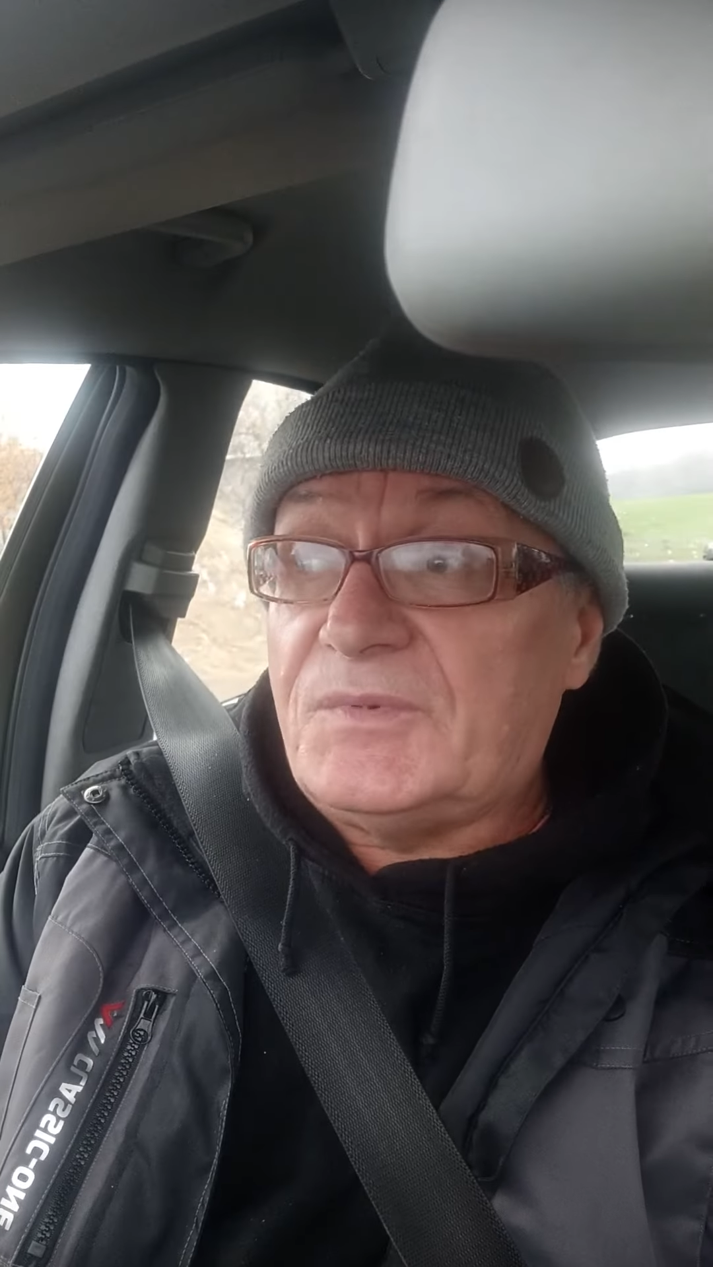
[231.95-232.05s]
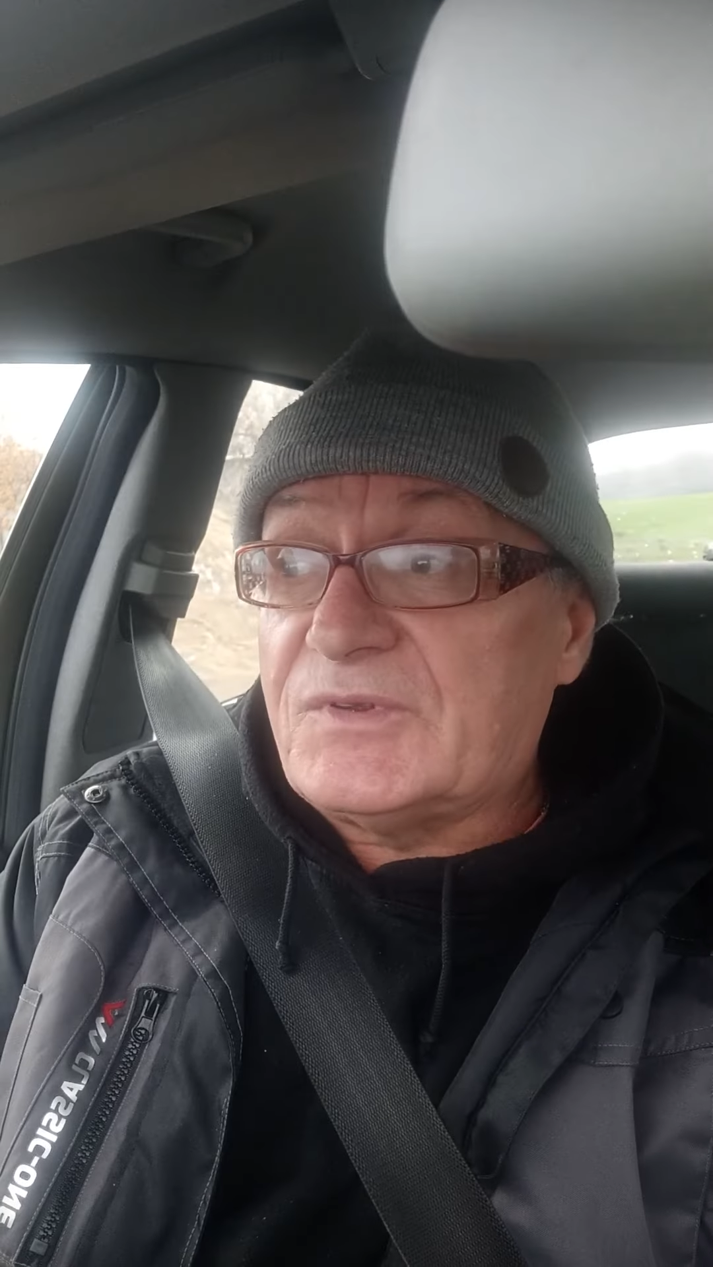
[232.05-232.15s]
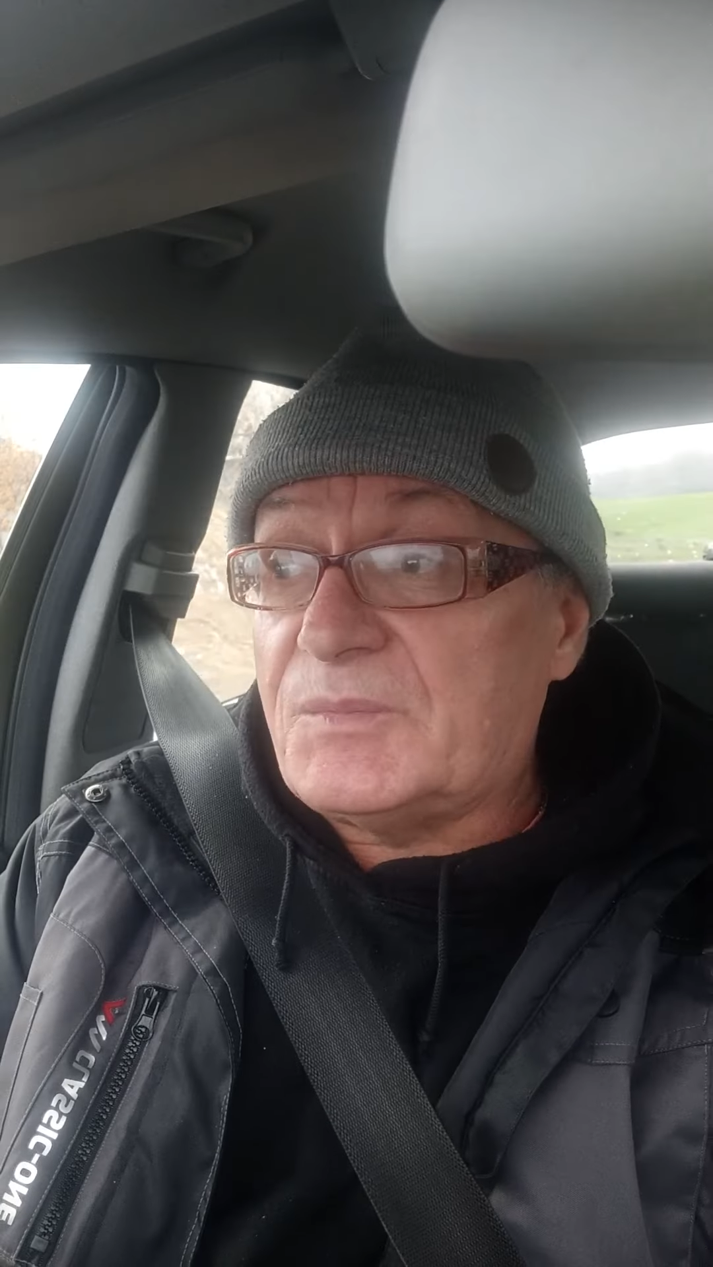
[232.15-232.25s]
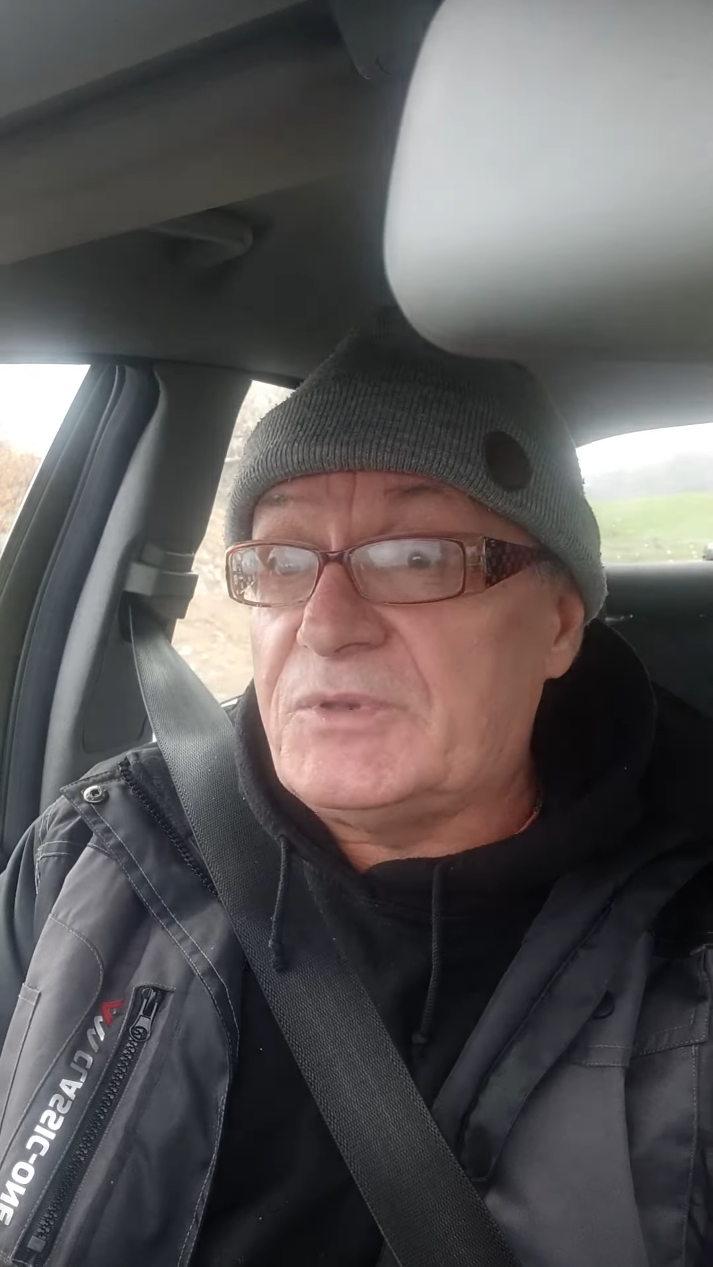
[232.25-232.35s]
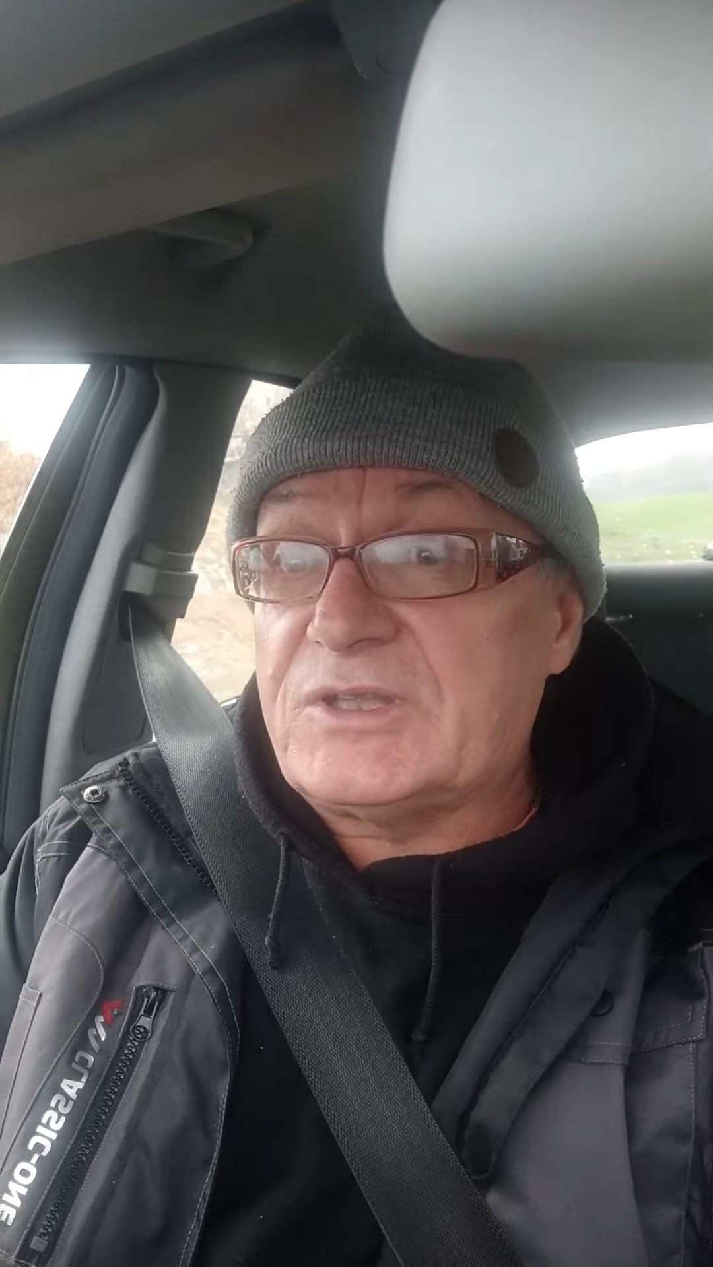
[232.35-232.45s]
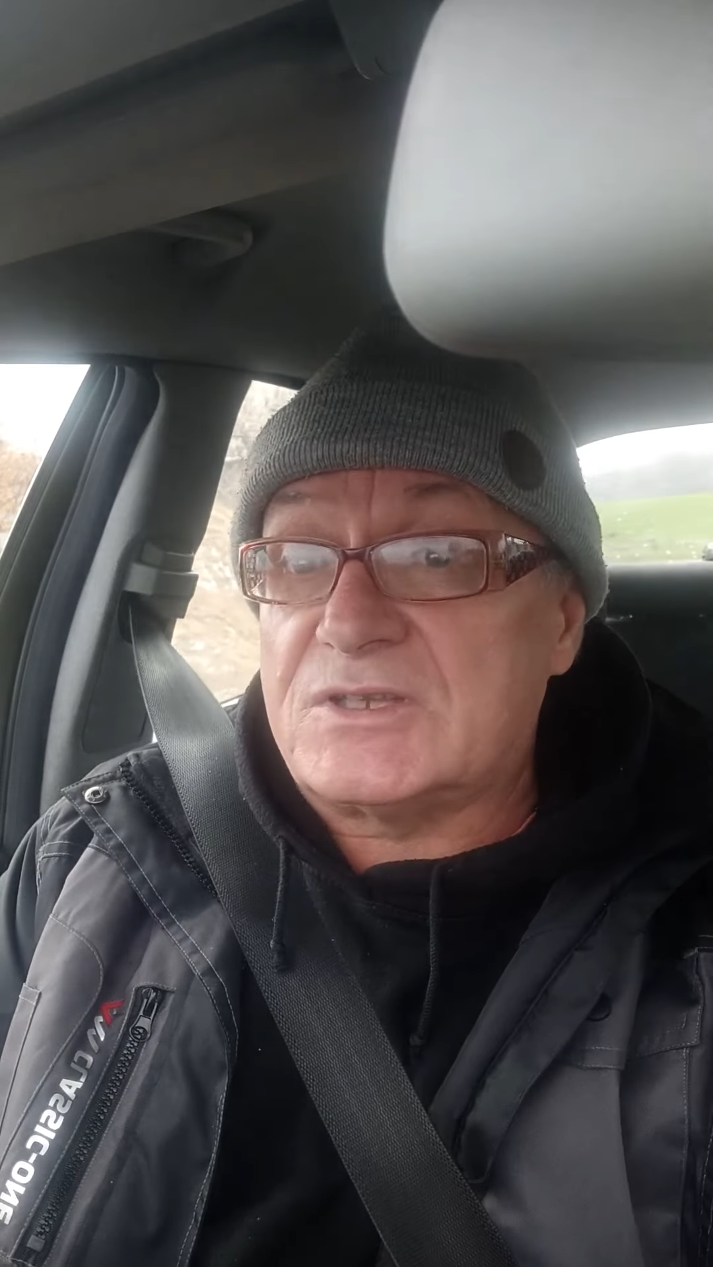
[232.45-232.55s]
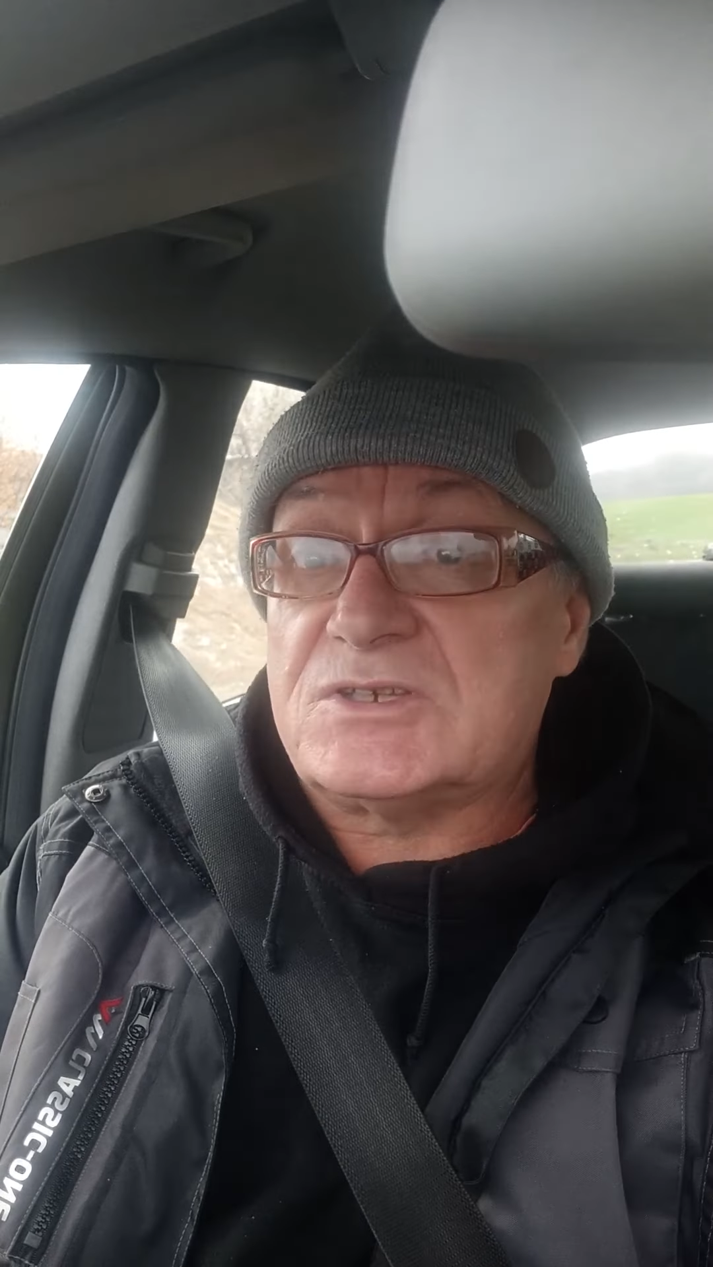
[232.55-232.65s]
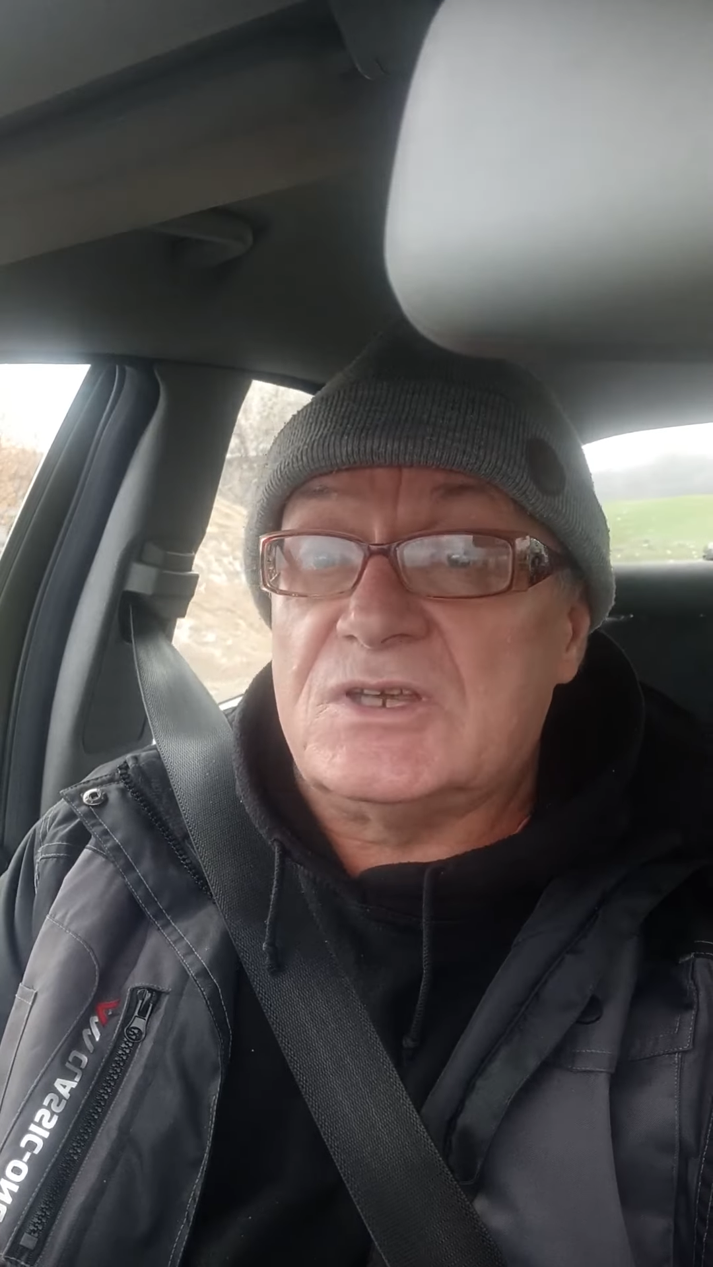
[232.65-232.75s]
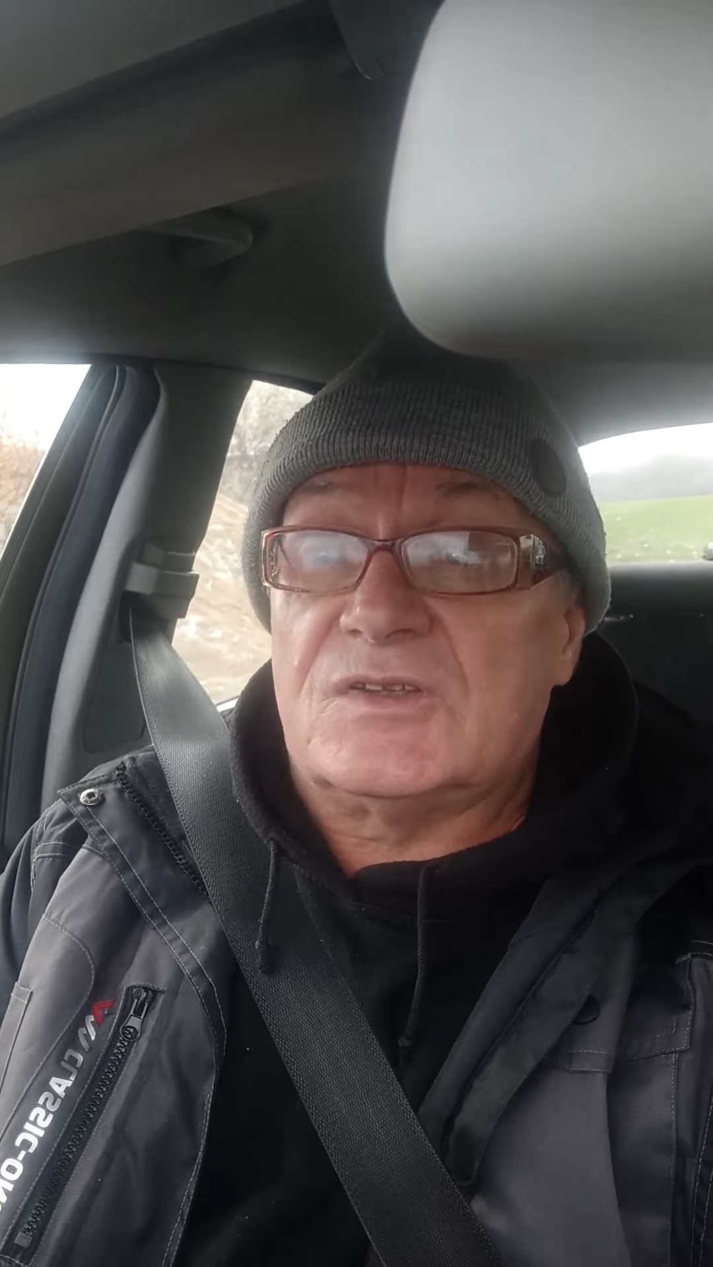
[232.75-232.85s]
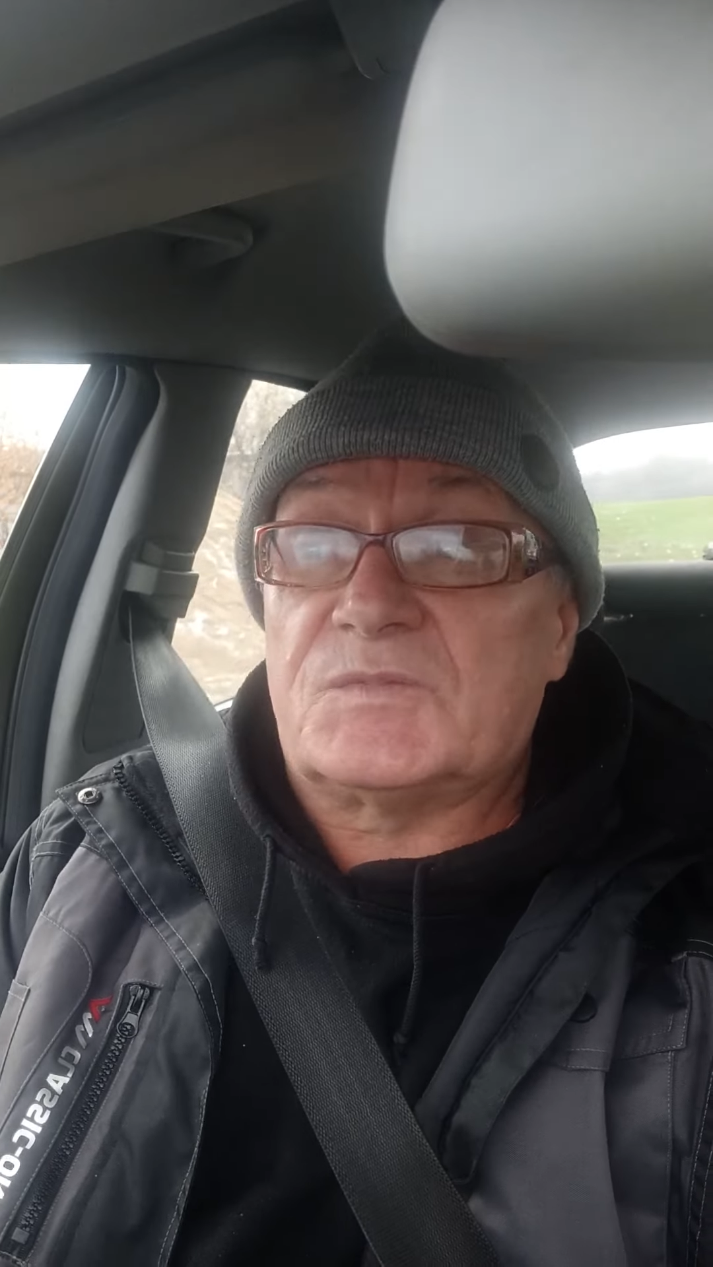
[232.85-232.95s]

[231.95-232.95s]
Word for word: zapytać